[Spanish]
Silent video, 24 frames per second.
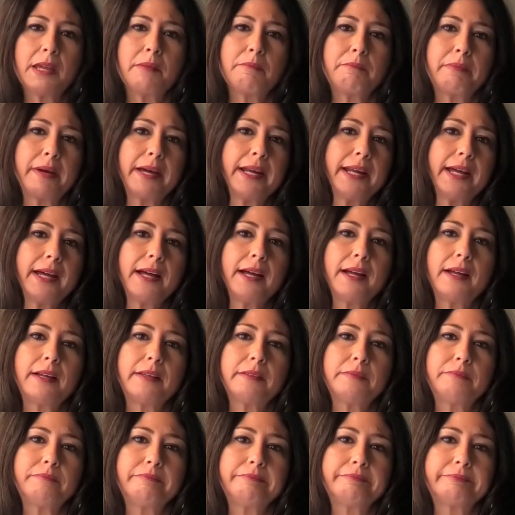
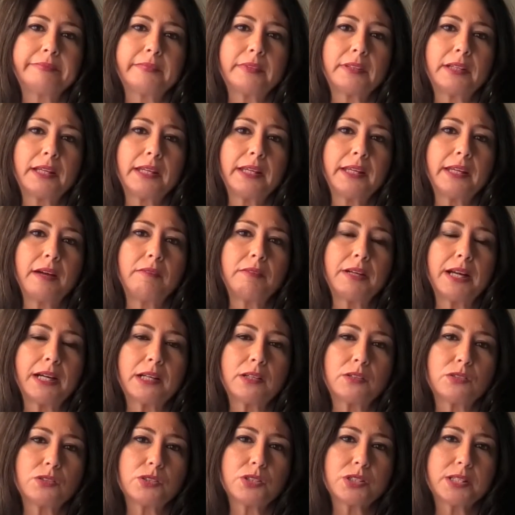para mm, eh,
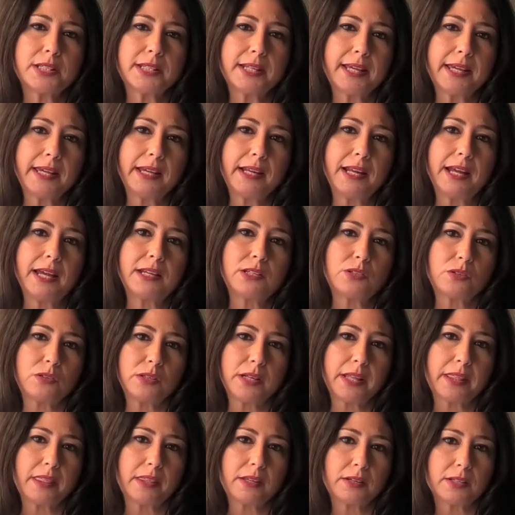hablarnos de las
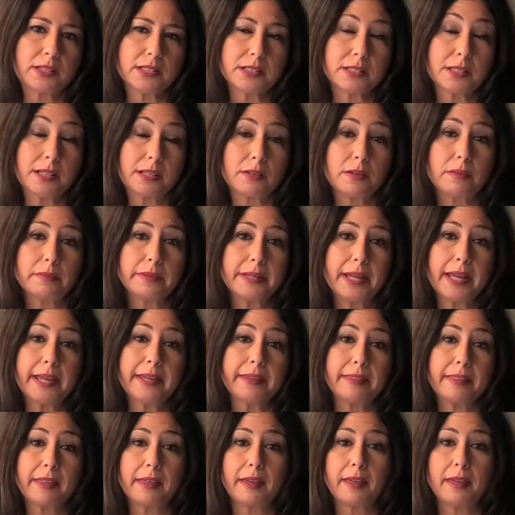colecciones de
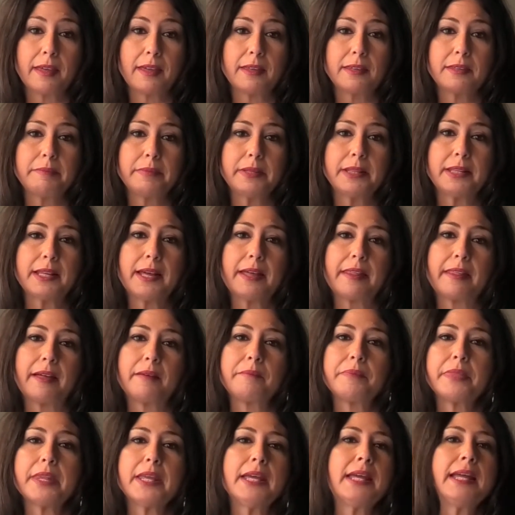novia y de
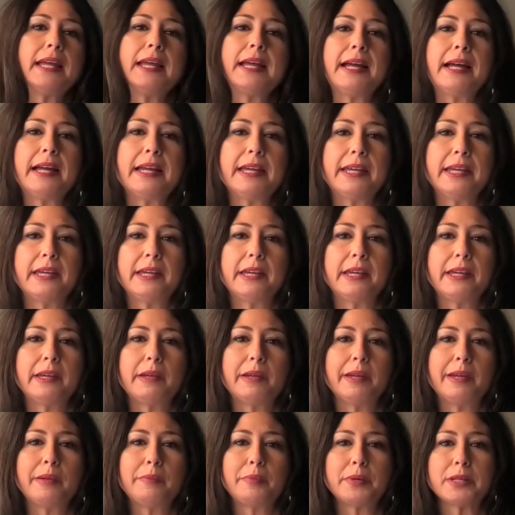invitada.
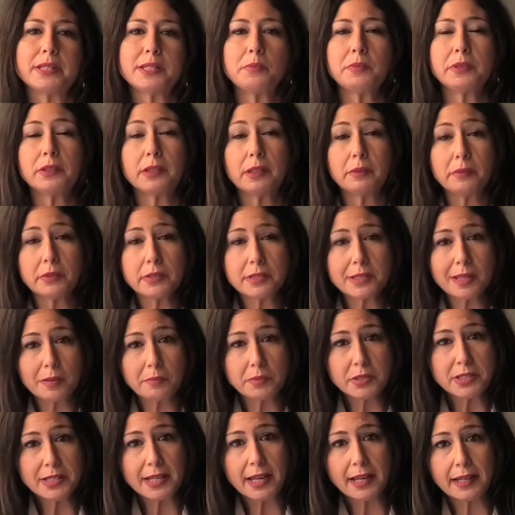Eh, por ese motivo
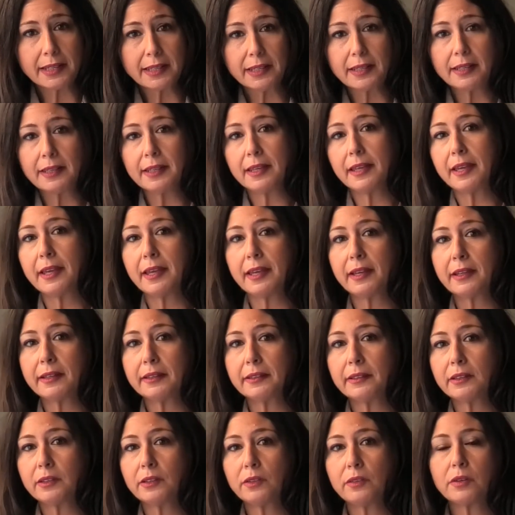estamos aquí
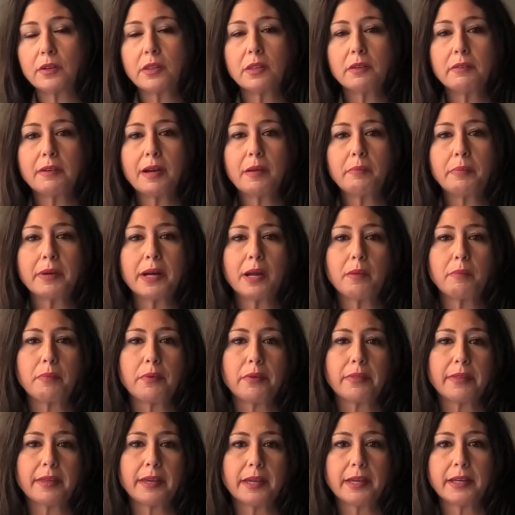en Córdoba para
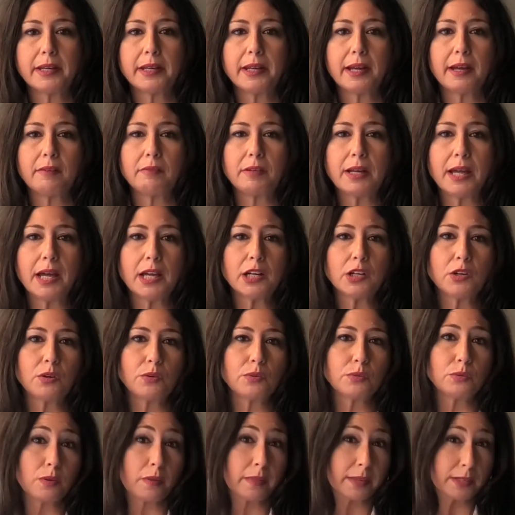poder hablar
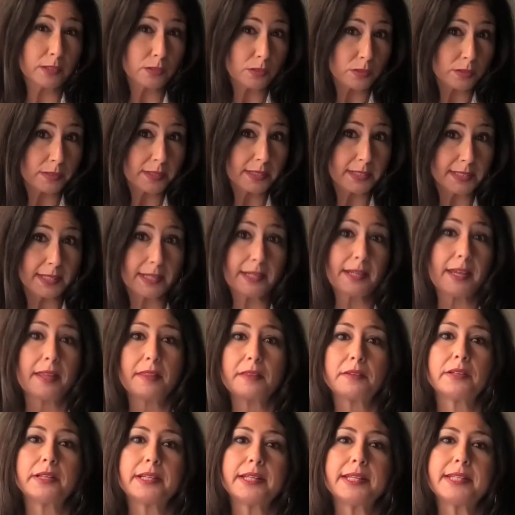con uno de estos
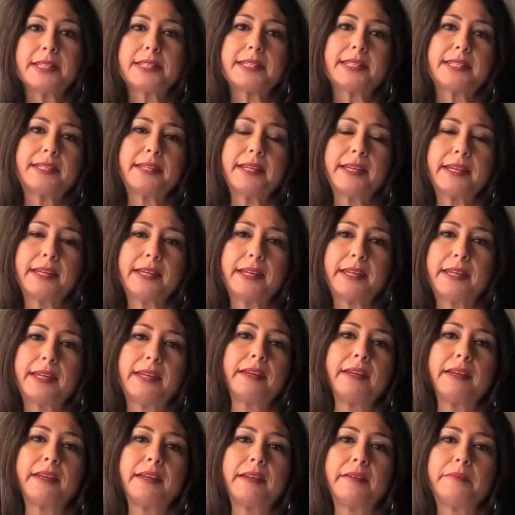diseñadores
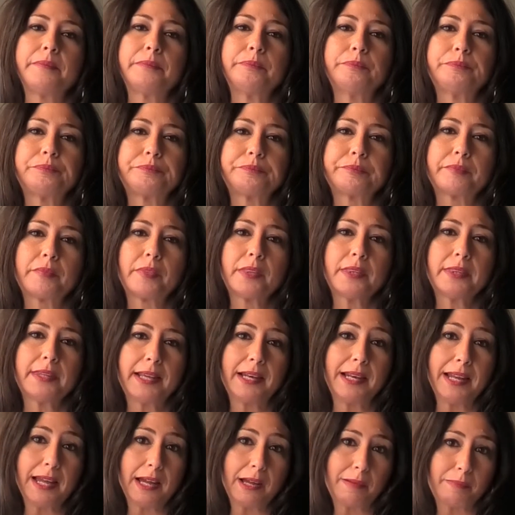de, mm,
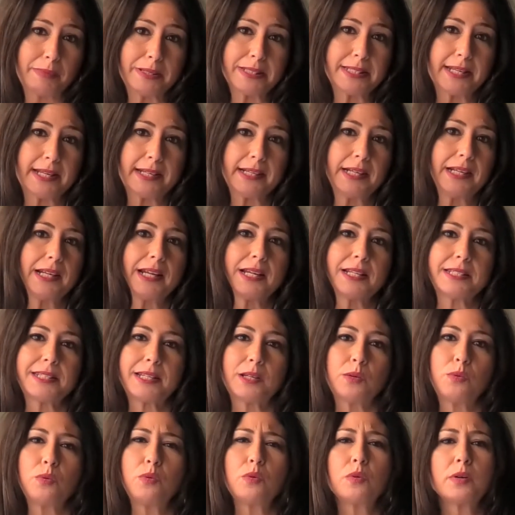de la pasarela
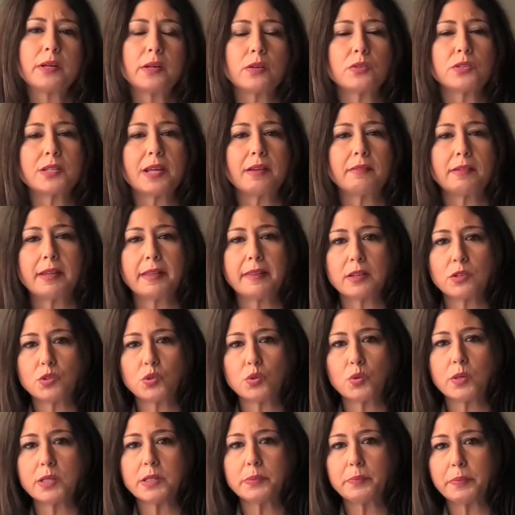SICU, que nos hable de
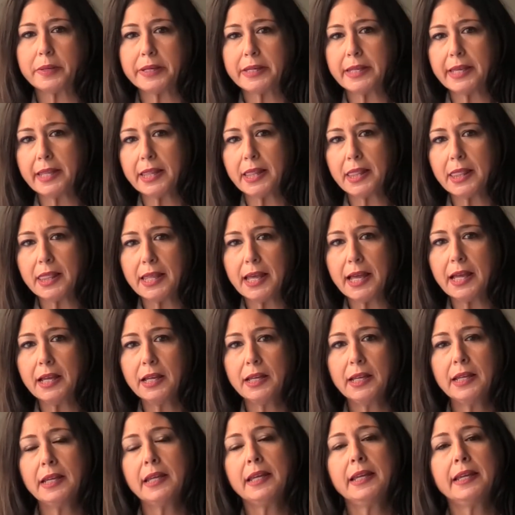su experiencia
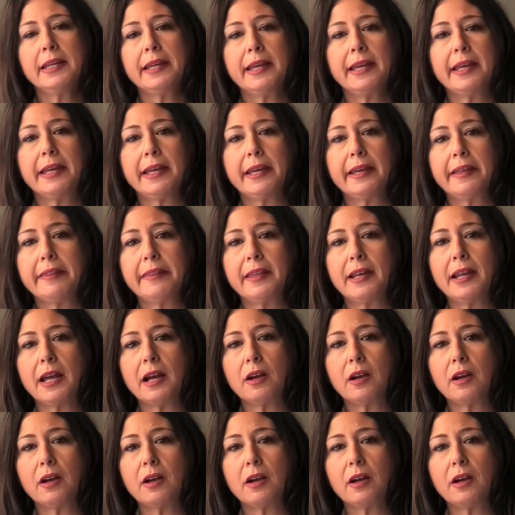eh, de la